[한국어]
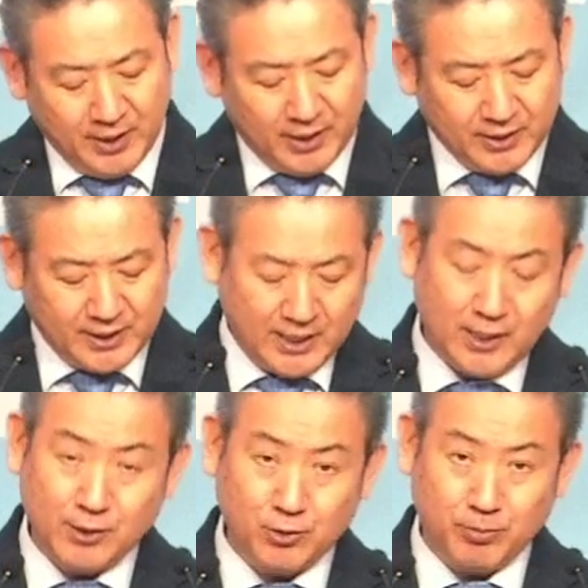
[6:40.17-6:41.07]
이런
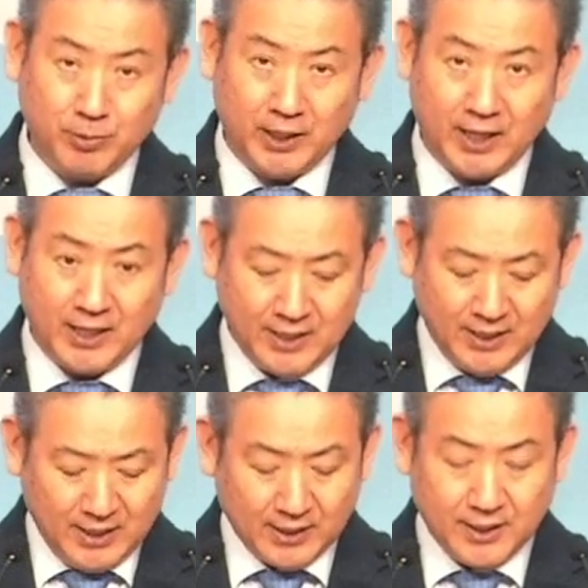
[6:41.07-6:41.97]
지혜를 줍니다.
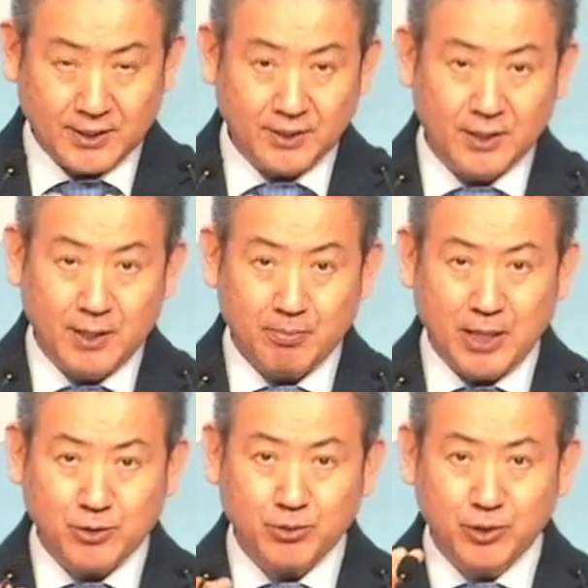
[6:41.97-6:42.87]
그래서
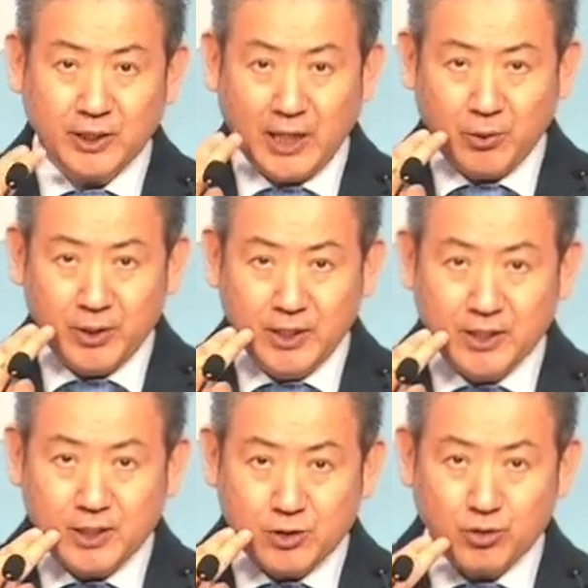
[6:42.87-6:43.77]
파수꾼이 따로
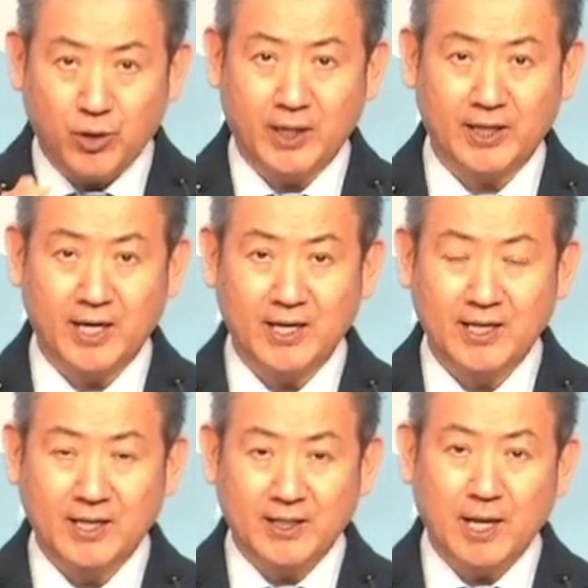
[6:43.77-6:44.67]
있는 것이 중요하다.
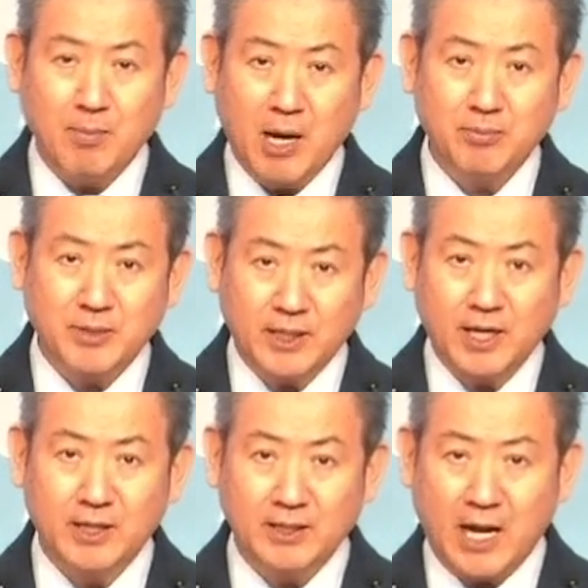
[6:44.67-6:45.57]
내 마음
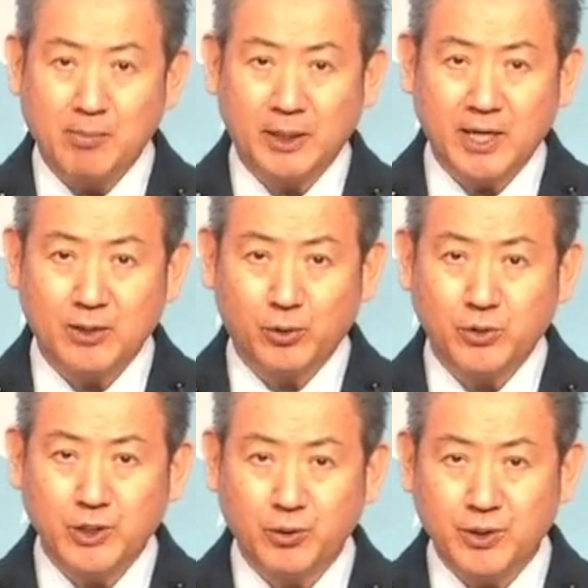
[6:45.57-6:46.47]
상태는 날마다
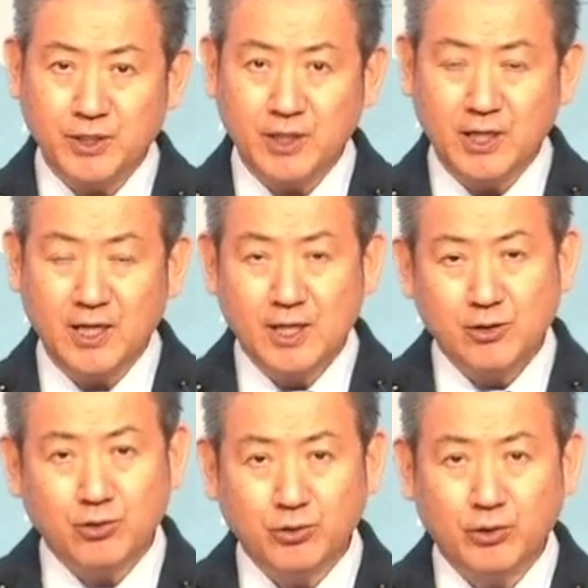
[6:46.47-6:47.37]
요동치고 있으니
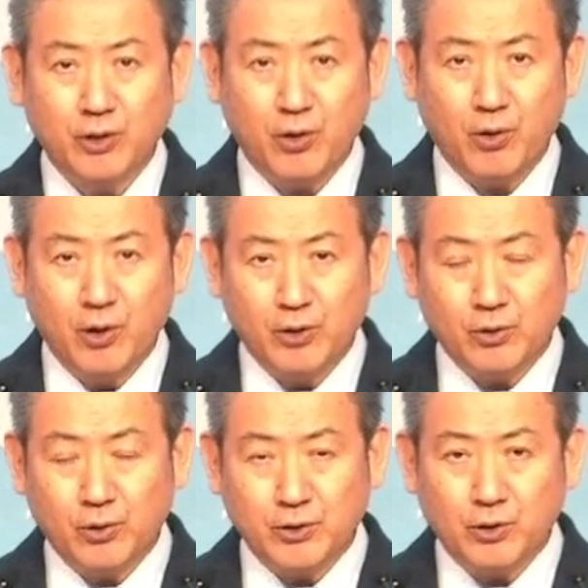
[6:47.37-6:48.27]
충동대로
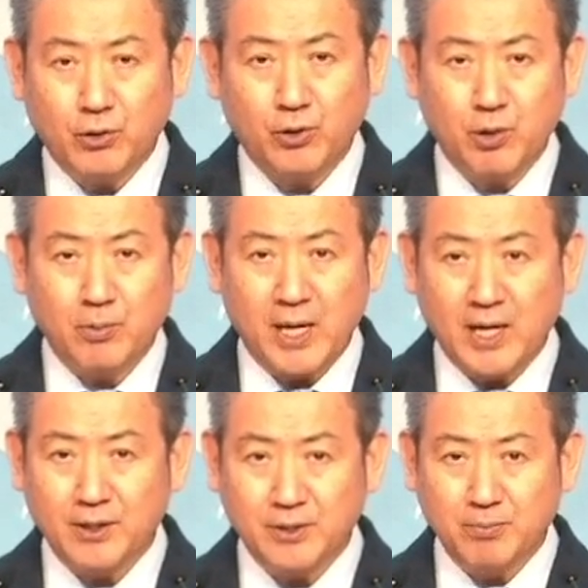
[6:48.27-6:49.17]
또 정욕대로
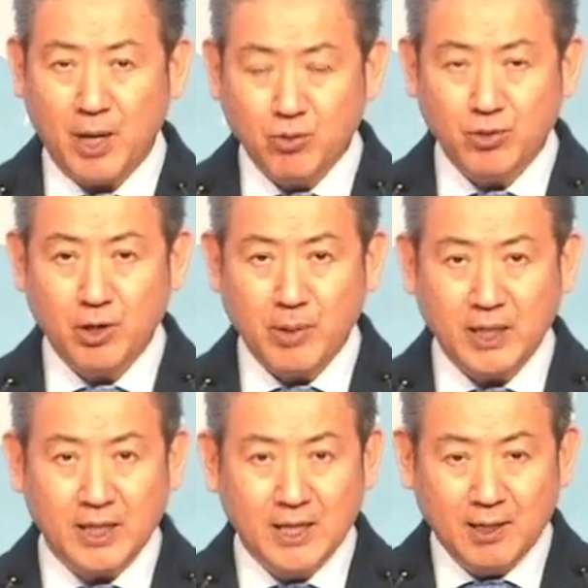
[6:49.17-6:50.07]
말하는 것은 매우
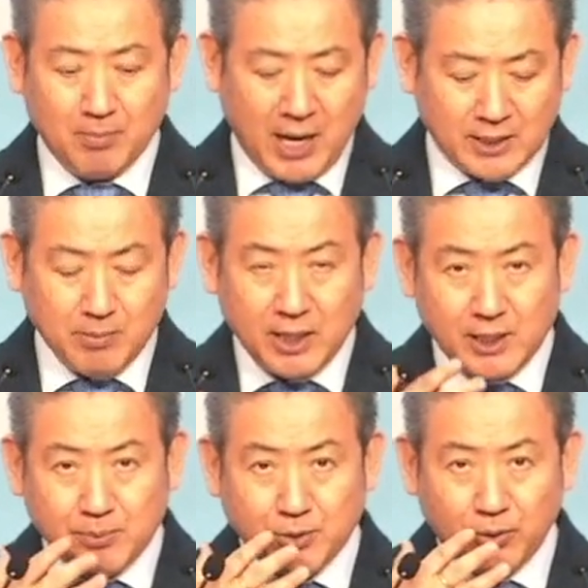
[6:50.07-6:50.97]
위험하니
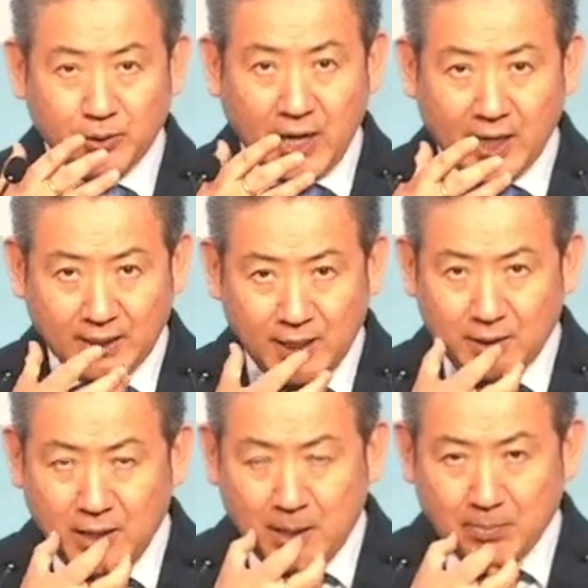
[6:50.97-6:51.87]
마지막 입술로 나갈
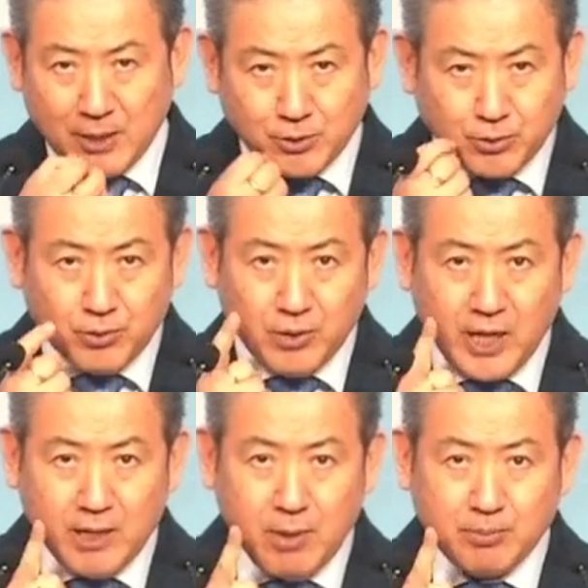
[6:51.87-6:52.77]
때는
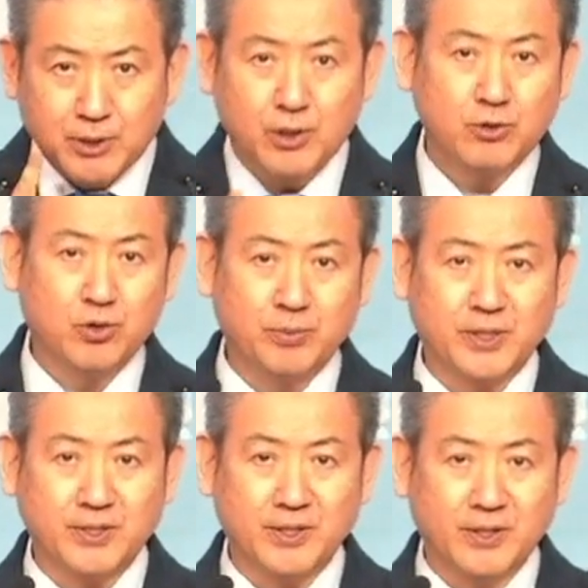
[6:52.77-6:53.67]
파수꾼을 내 입에
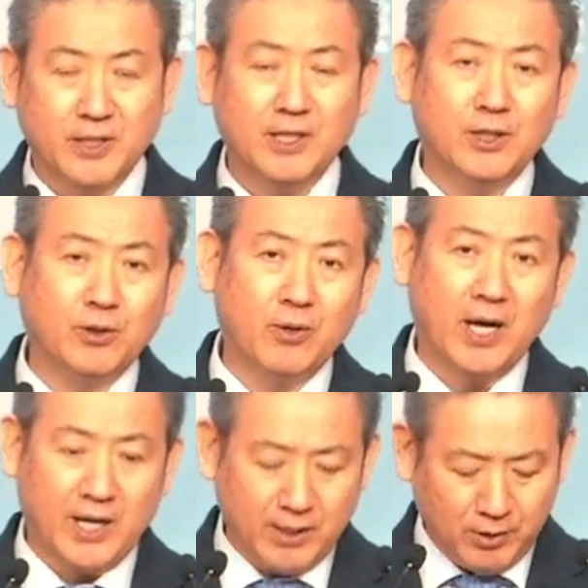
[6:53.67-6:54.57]
붙여주옵소서 이 기도를
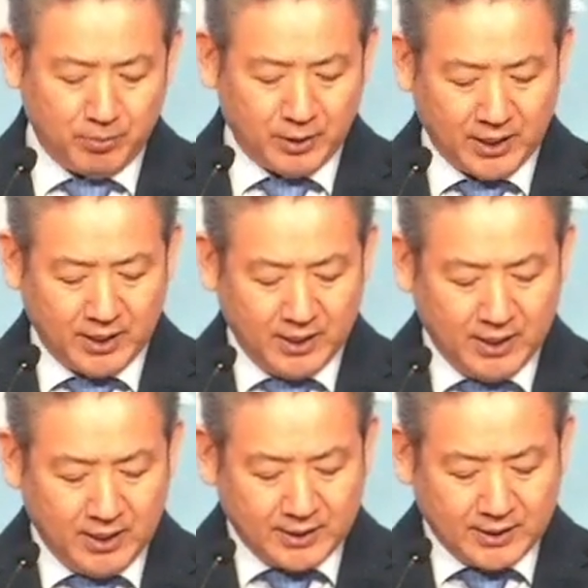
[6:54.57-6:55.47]
하라는 겁니다.
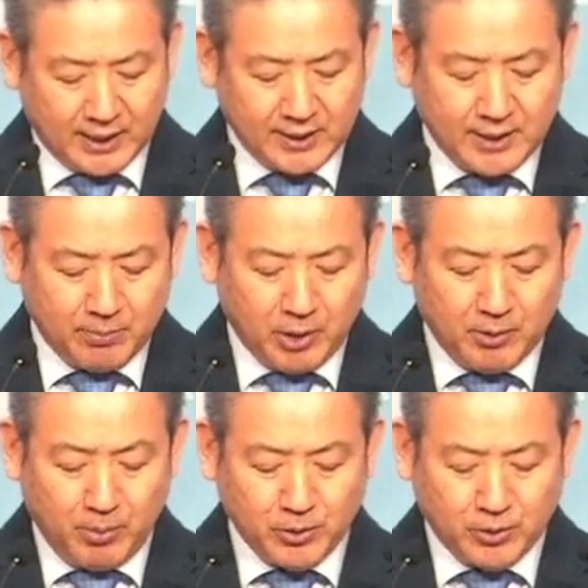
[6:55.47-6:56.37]
자기
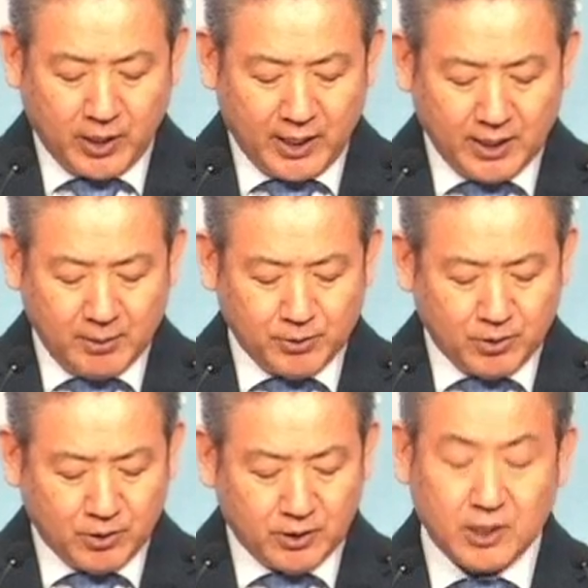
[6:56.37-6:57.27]
생명을 보존하나
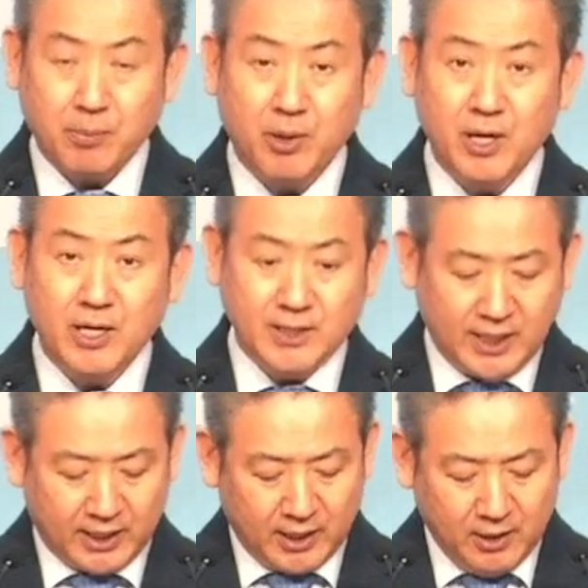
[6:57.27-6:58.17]
입술을 크게 벌리는
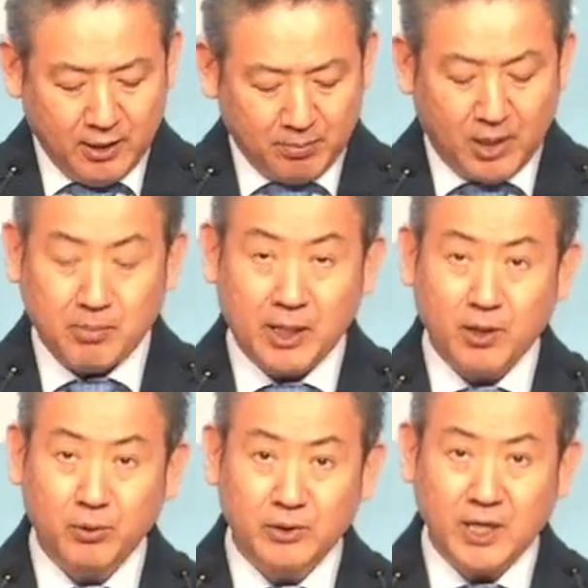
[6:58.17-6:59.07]
자에게는
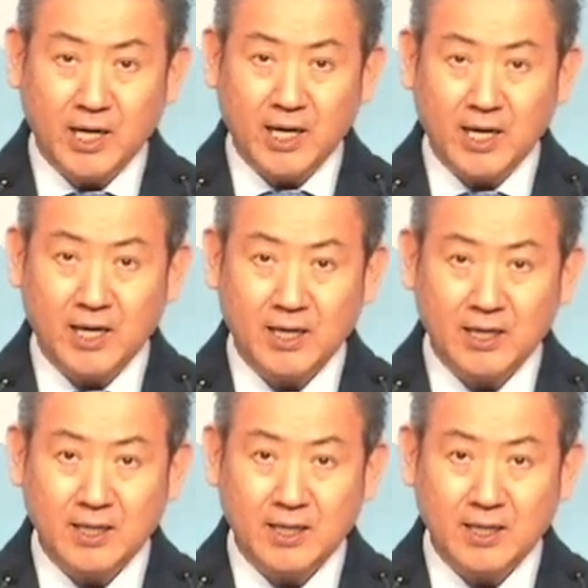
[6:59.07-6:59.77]
멸망이 오느니라.